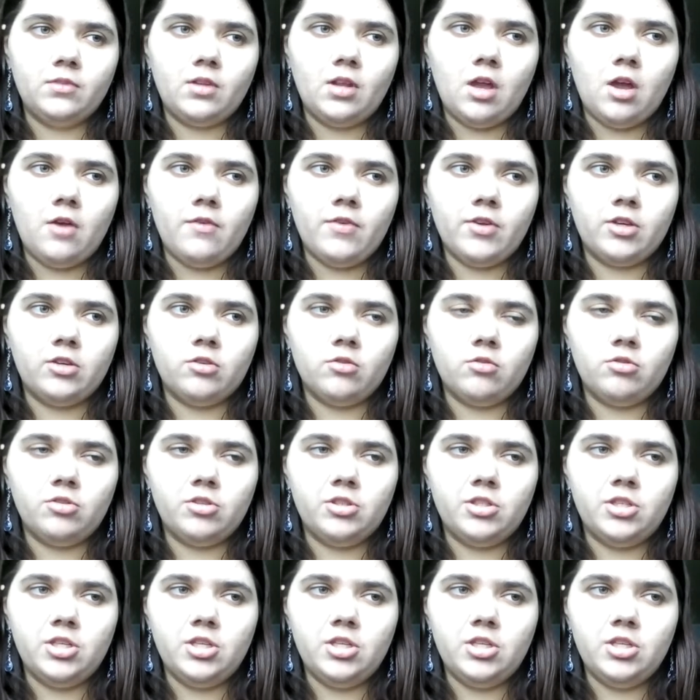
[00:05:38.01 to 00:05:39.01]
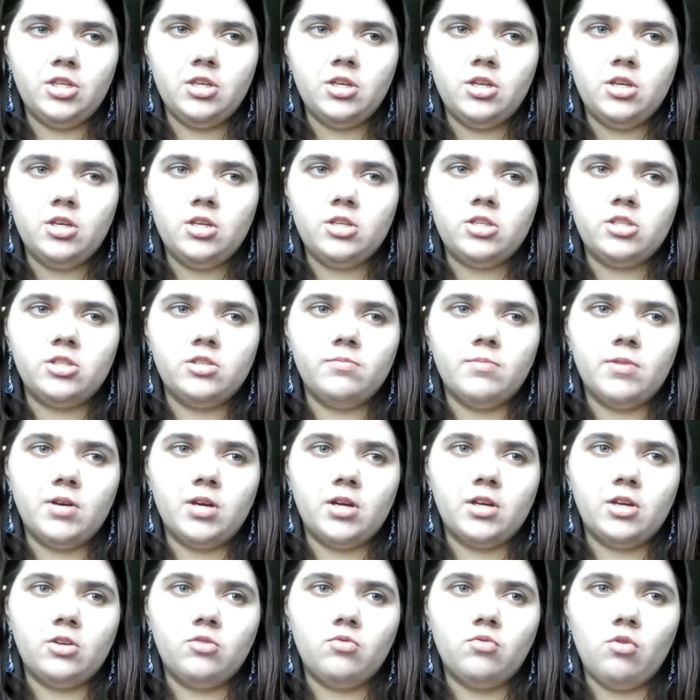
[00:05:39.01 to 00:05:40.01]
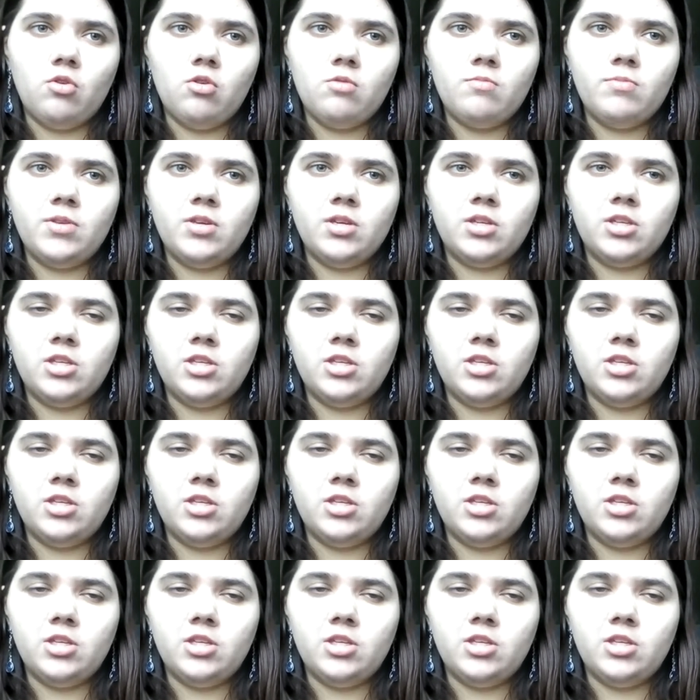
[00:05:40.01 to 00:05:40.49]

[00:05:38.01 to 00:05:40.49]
Avec Octi, Smack et Kurobi,